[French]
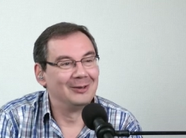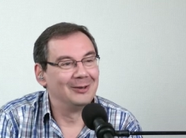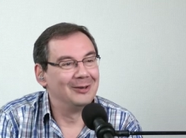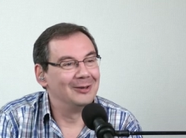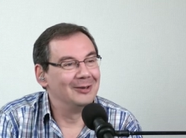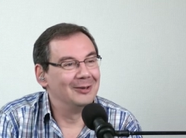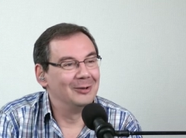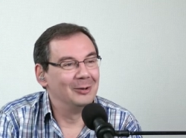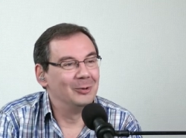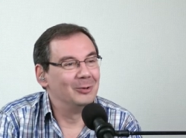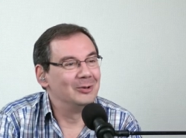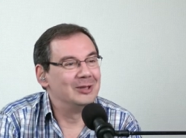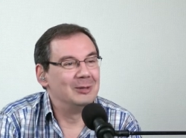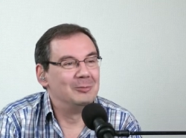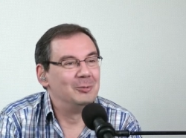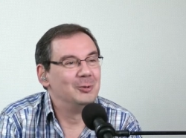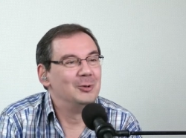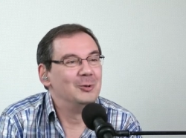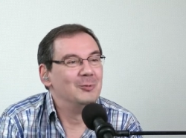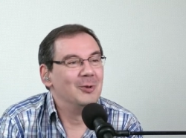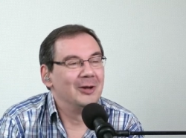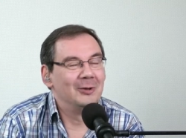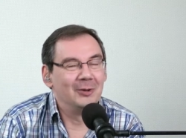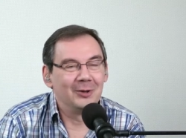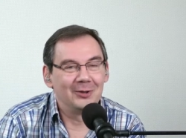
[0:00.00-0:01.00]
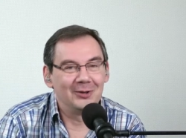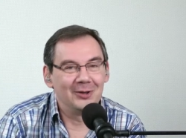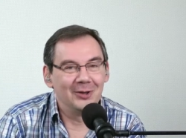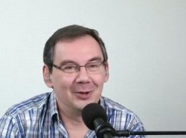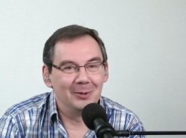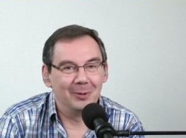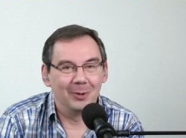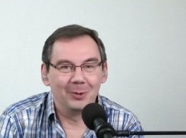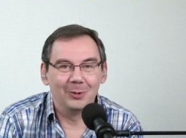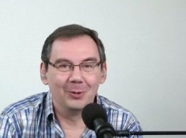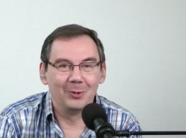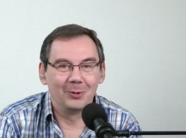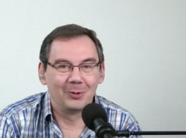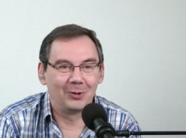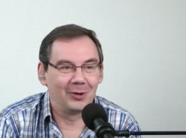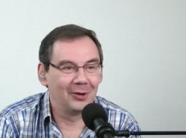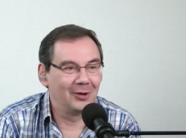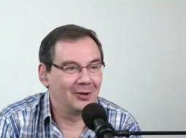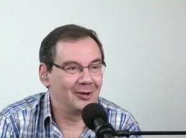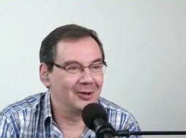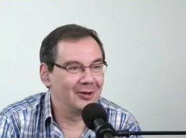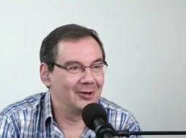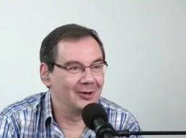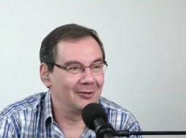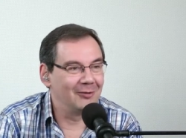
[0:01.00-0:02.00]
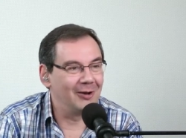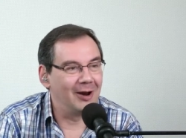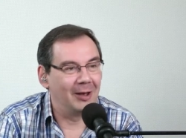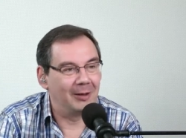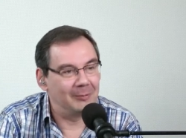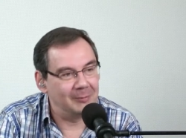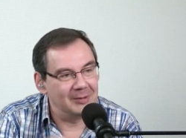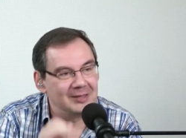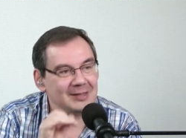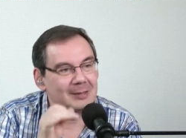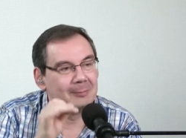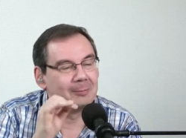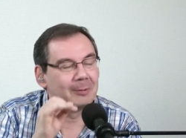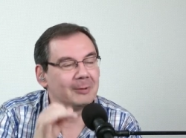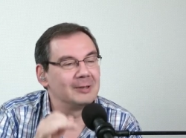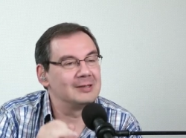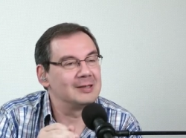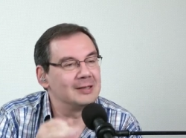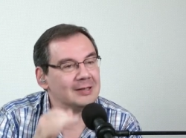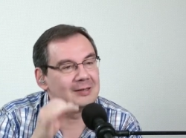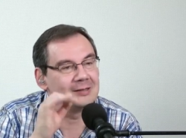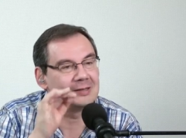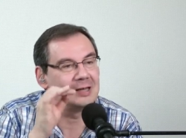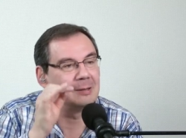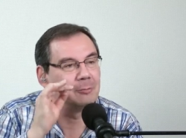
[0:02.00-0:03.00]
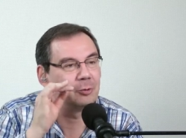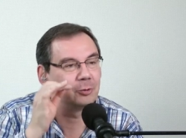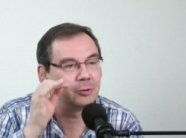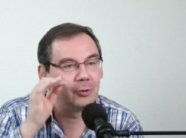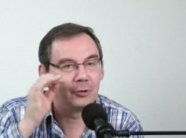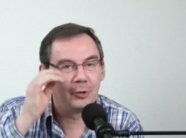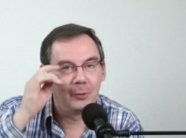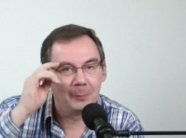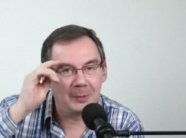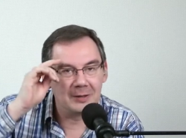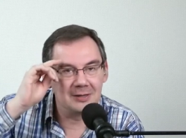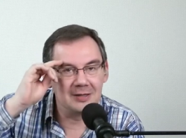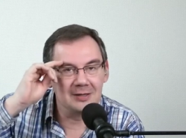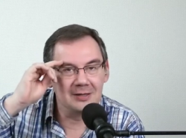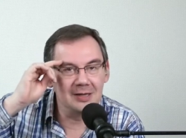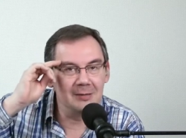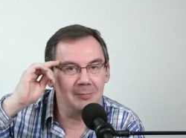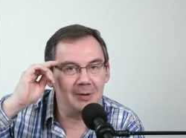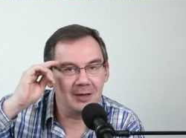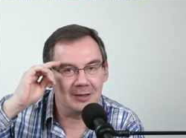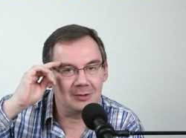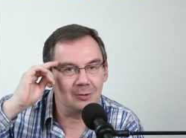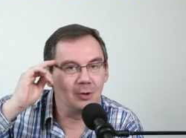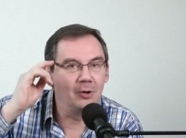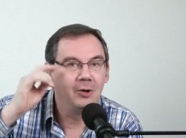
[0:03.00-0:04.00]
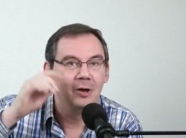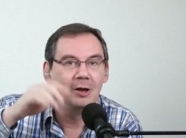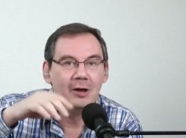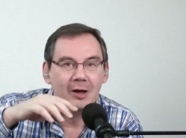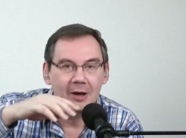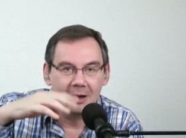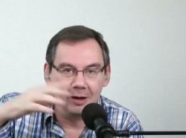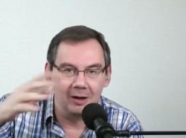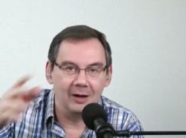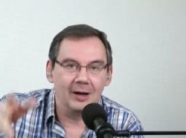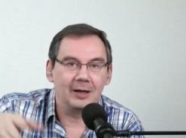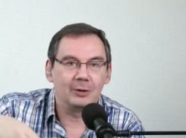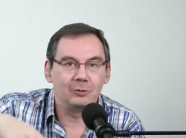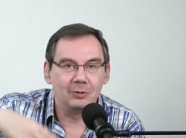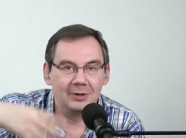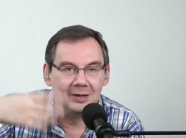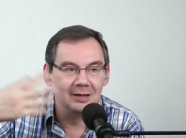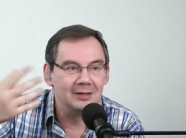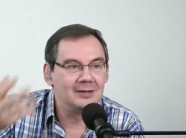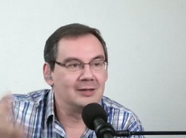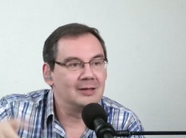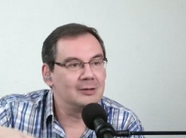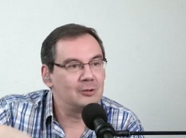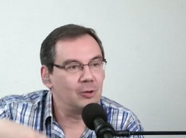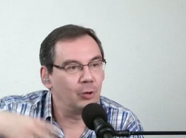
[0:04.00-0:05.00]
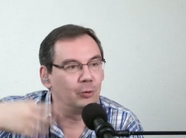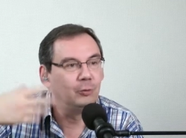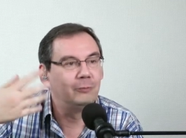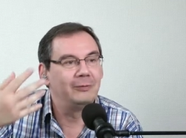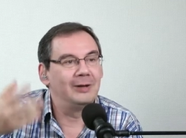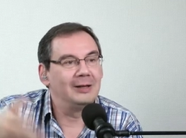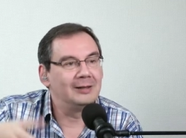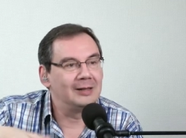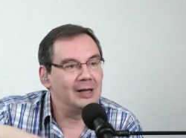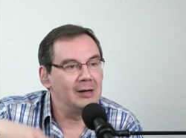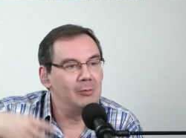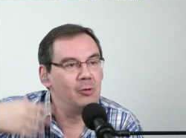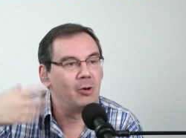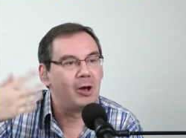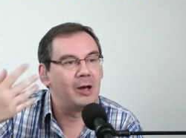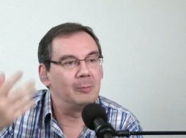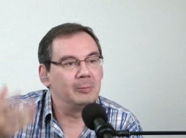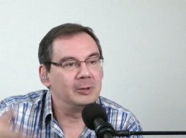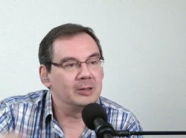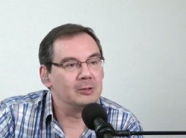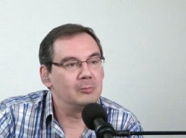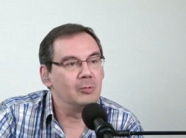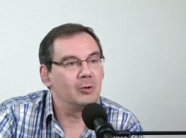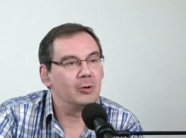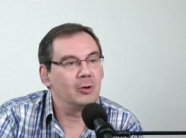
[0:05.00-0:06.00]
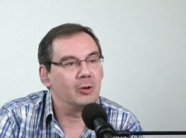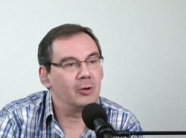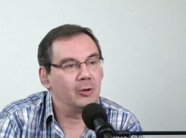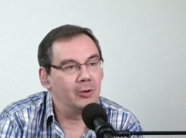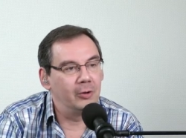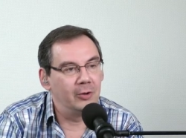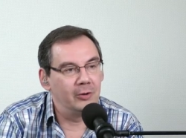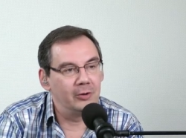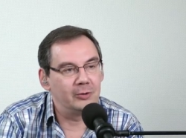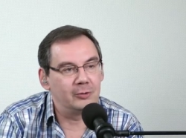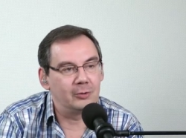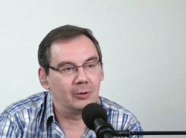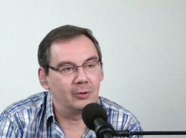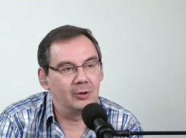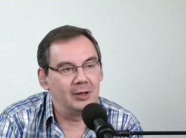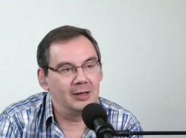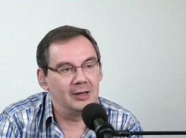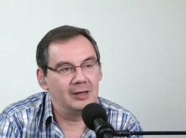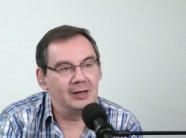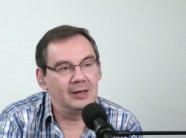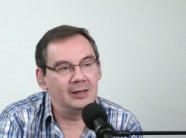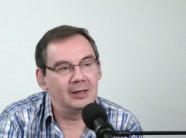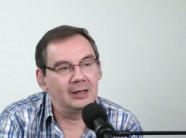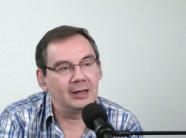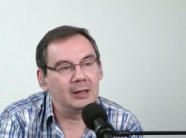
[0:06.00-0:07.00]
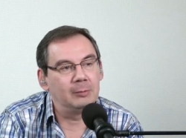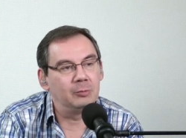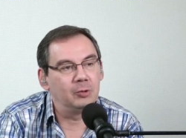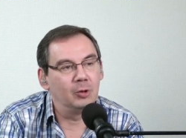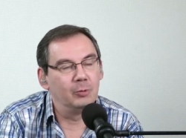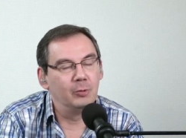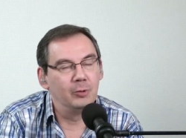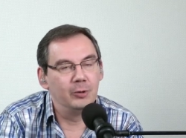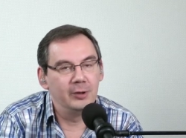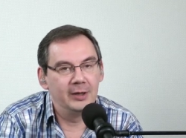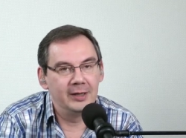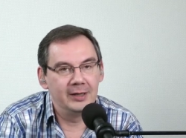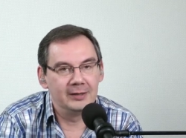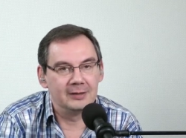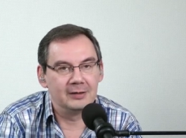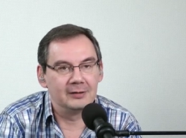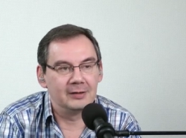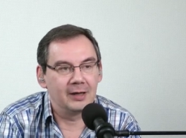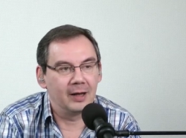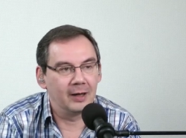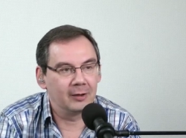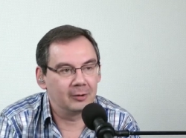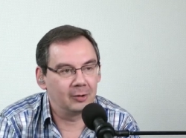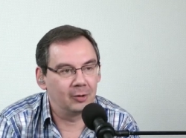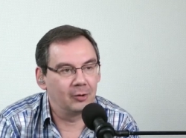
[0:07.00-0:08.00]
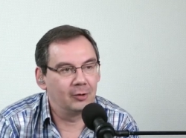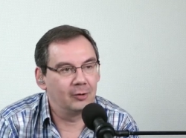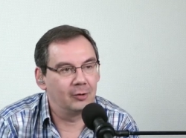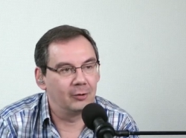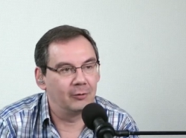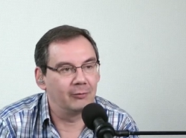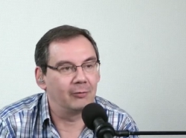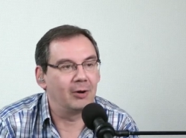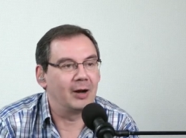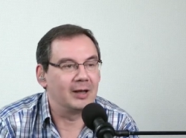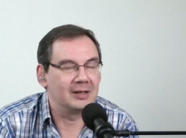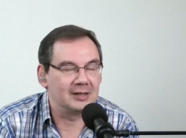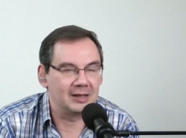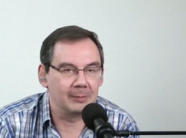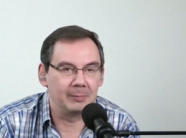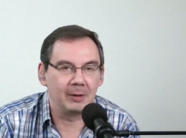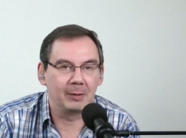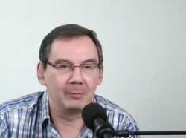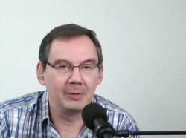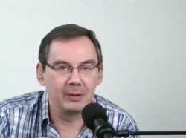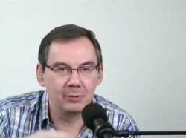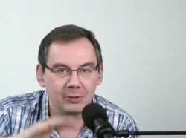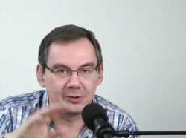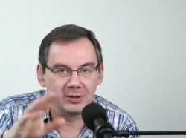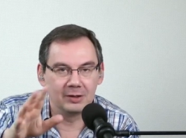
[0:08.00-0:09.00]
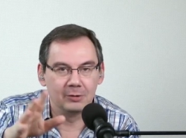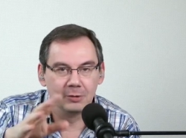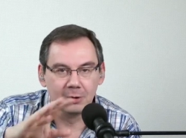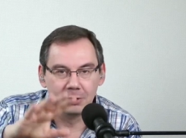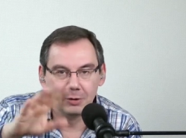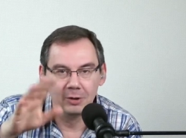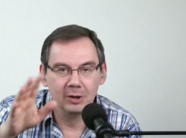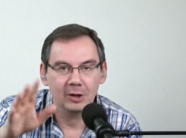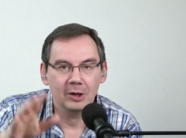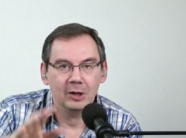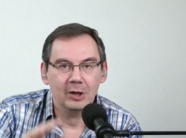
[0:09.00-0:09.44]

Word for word: qu'au début du mois d'octobre. Donc voilà, mais c'est important de le préciser parce que l'actualité se renouvelle tellement rapidement sur les, les crypto-monnaies etc., que voilà, ça permet aussi de,